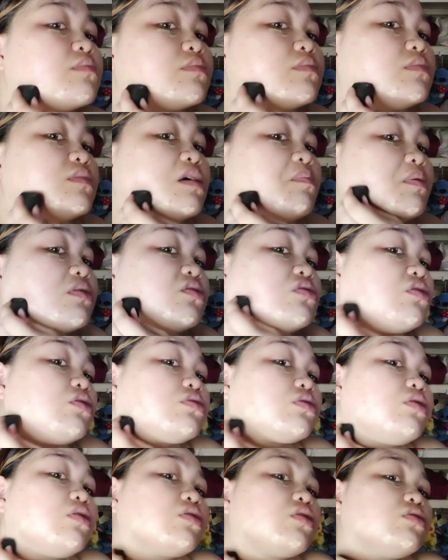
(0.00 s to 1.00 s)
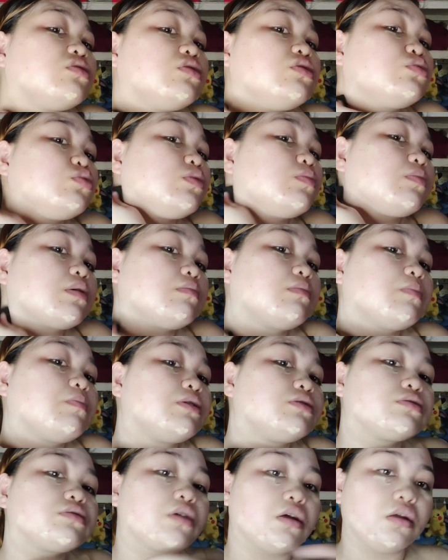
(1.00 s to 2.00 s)
Dapat din o oh, talagyan dito eh, para
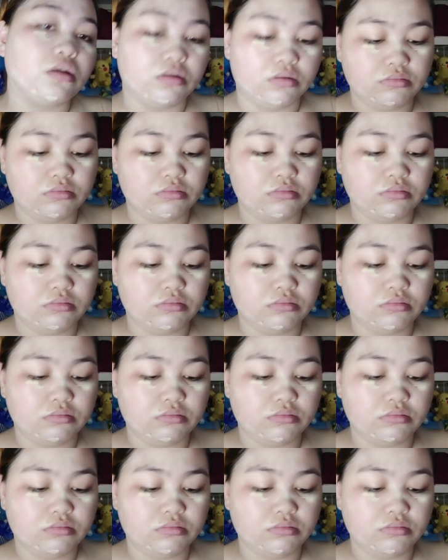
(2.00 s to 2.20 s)
magpantay.